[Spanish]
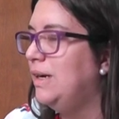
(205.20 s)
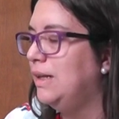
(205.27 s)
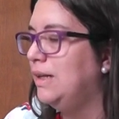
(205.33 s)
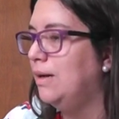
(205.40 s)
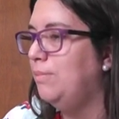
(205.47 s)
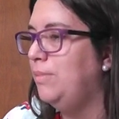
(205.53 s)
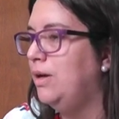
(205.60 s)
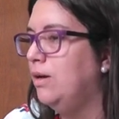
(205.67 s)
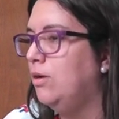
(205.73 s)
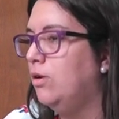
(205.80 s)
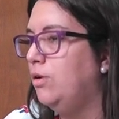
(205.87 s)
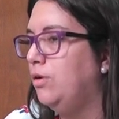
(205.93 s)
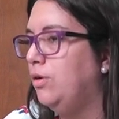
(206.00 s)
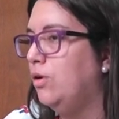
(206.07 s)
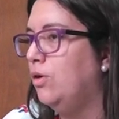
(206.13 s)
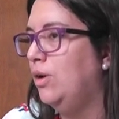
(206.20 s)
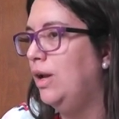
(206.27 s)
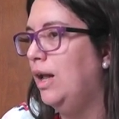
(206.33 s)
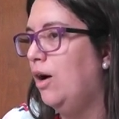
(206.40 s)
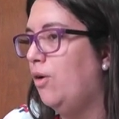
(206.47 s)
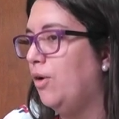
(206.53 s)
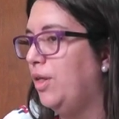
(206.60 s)
que también con,
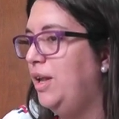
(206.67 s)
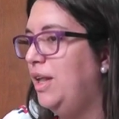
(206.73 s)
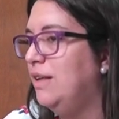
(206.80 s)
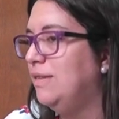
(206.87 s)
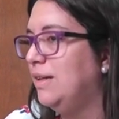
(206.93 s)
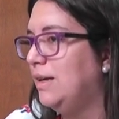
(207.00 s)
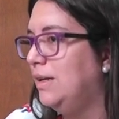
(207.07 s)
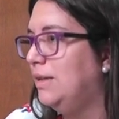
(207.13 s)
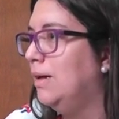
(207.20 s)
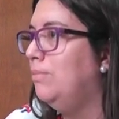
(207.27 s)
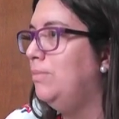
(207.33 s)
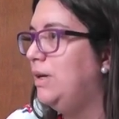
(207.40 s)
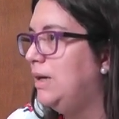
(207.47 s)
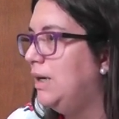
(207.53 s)
con, las ordenanzas que están